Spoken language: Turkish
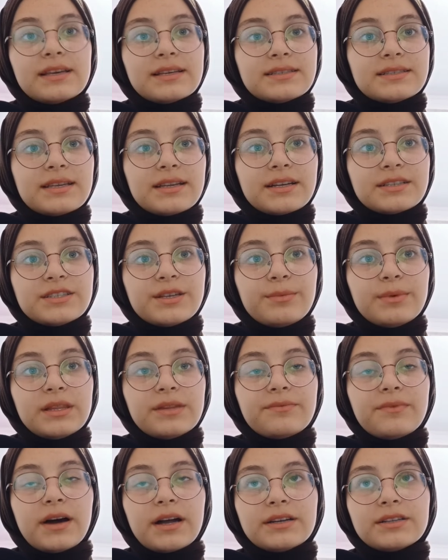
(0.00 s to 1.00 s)
Testleri
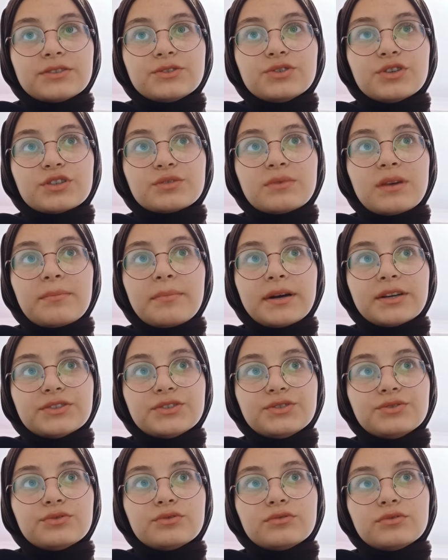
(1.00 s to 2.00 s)
açabildim artık çözmeye
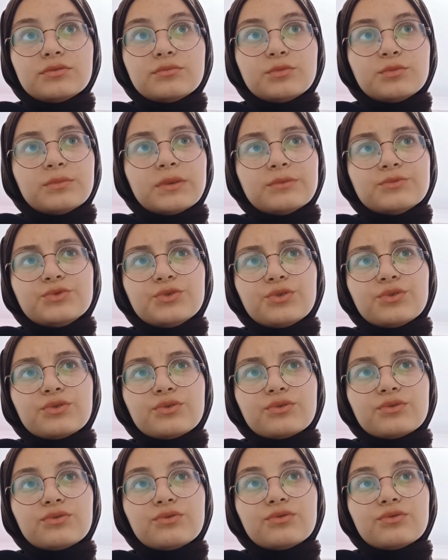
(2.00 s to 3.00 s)
başlıyorum. Umarım çok
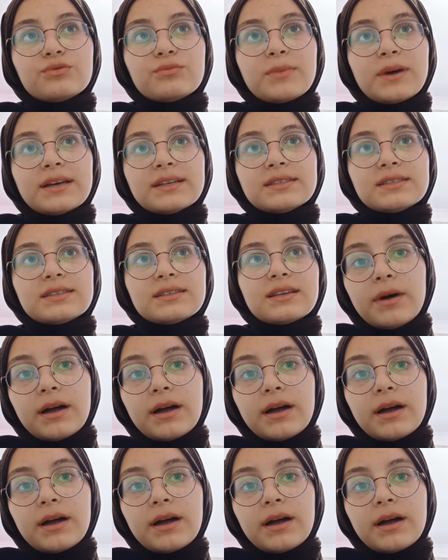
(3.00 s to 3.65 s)
uzun sürmez.